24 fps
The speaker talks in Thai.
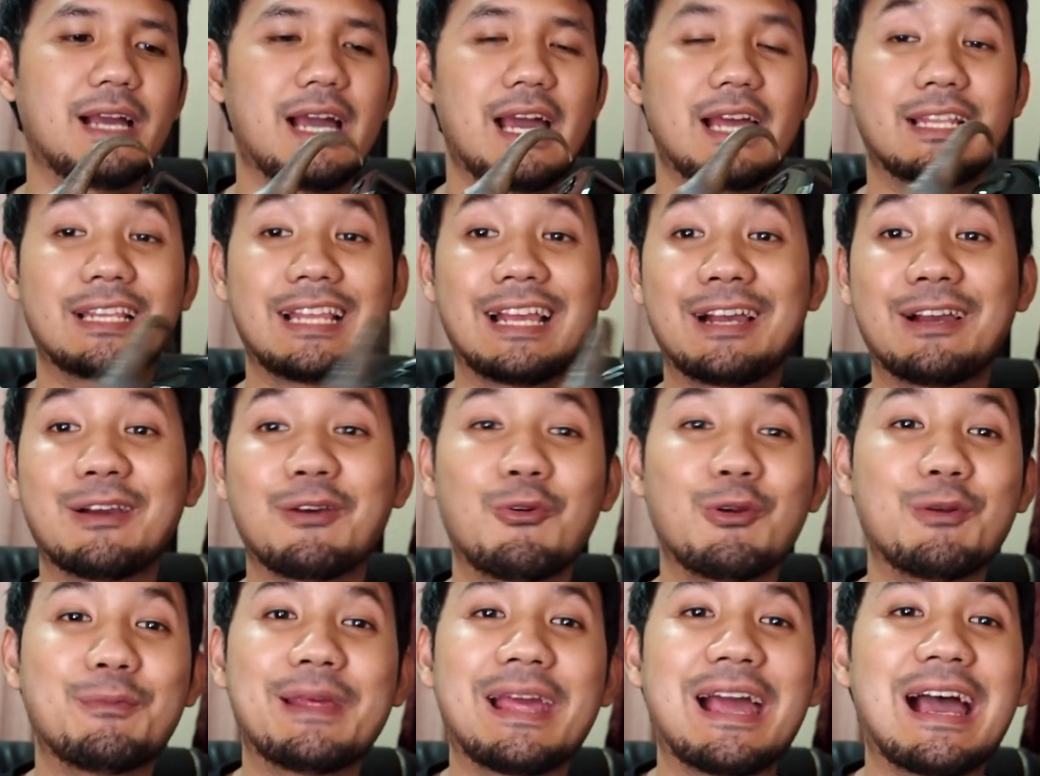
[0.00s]
งาน
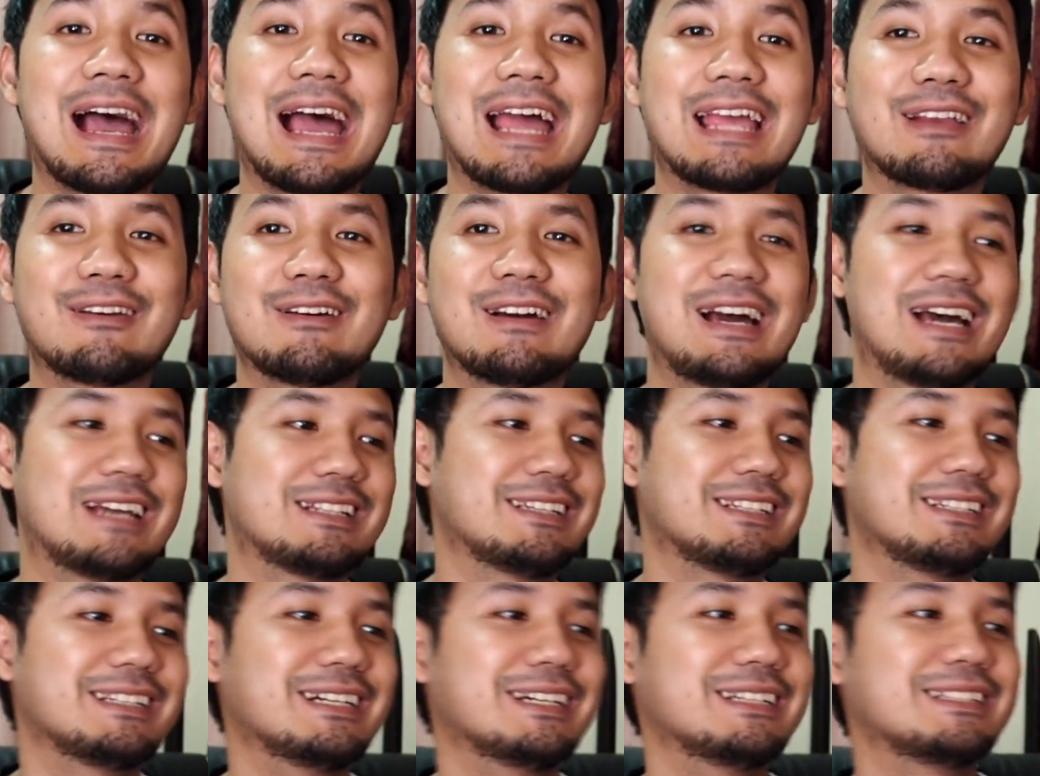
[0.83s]
คุณไม่อายก็อาจ
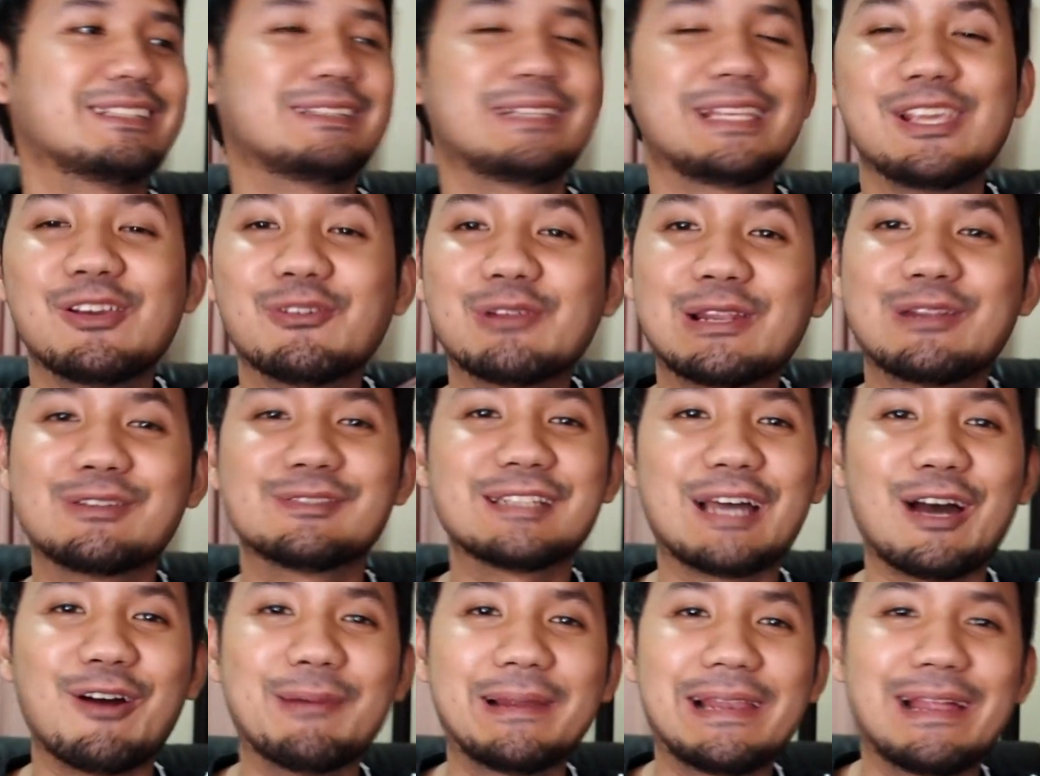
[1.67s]
จะเดินหิ้วไดโน
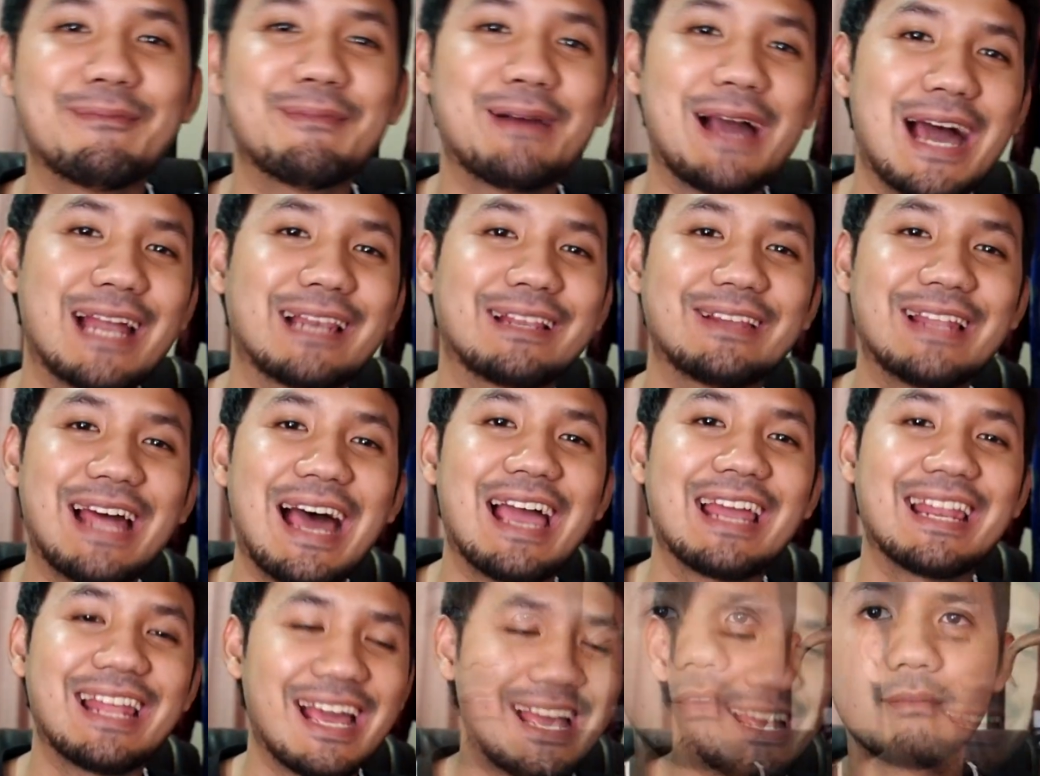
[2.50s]
เสาร์ไปทำงานก็ได้
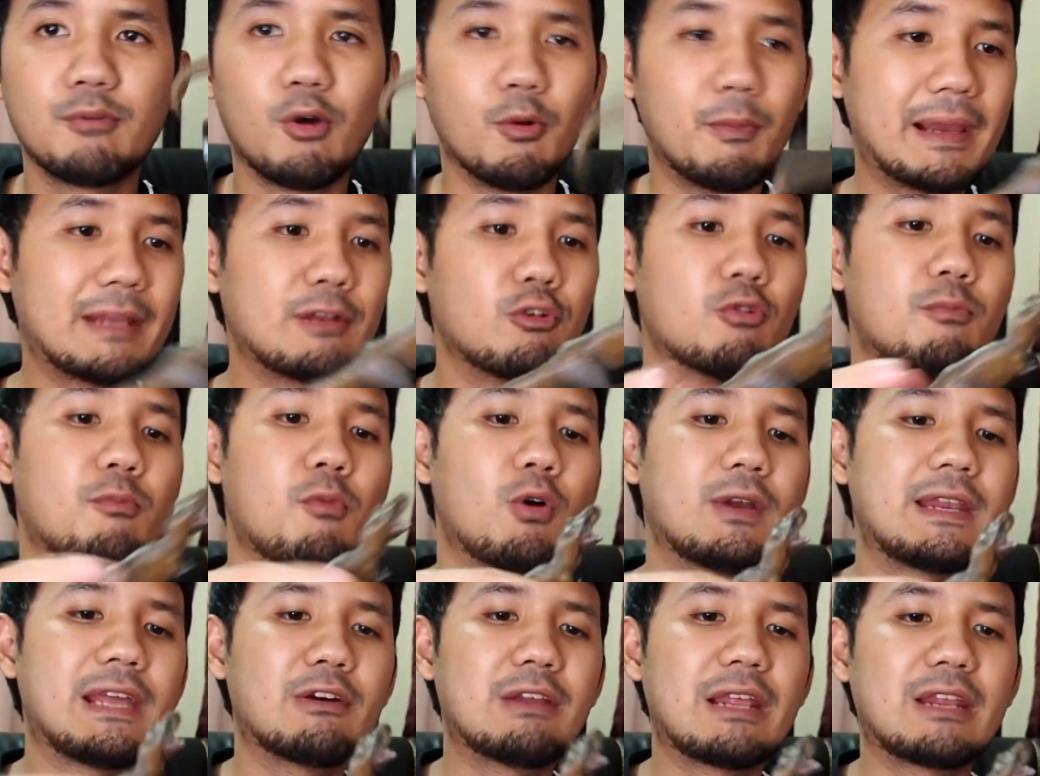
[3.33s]
นะ ผมให้ดูโม
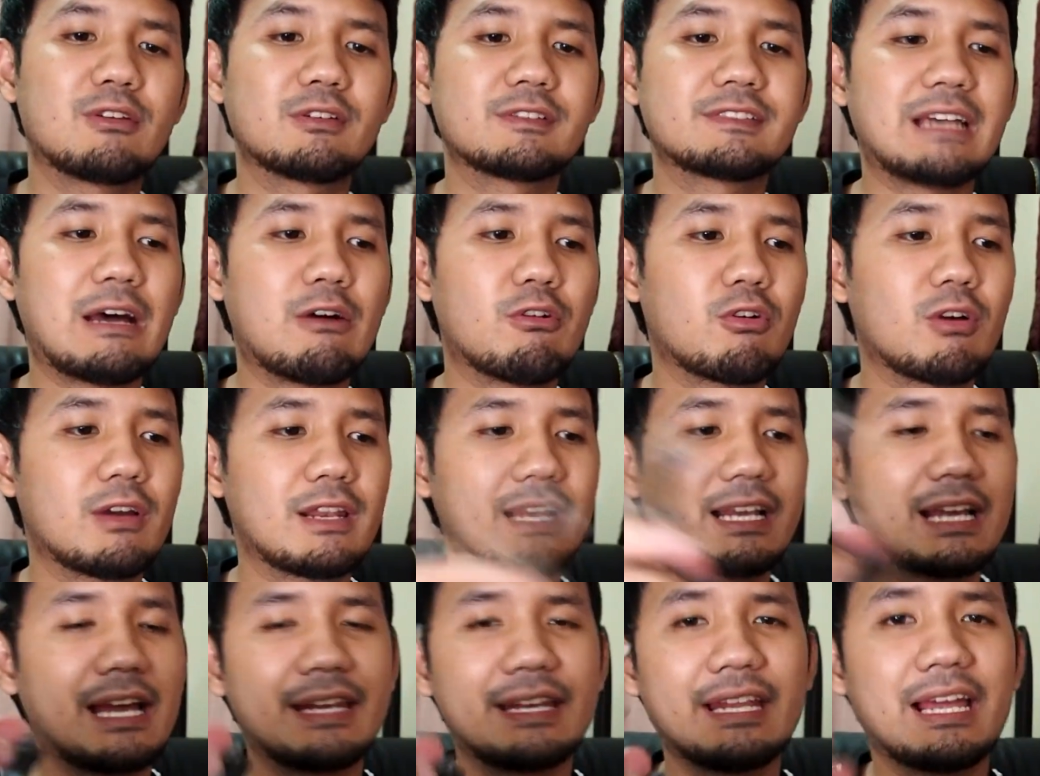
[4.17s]
เดลไดโนเสาร์ก่อน
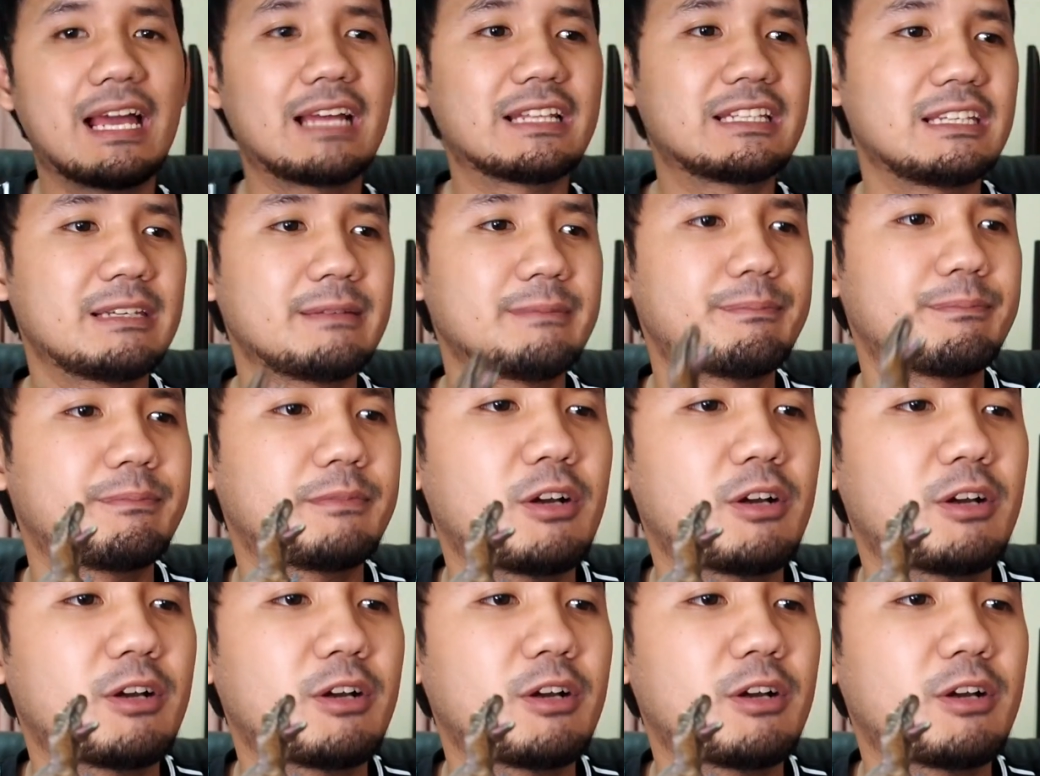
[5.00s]
แล้วกันนะฮะ ที่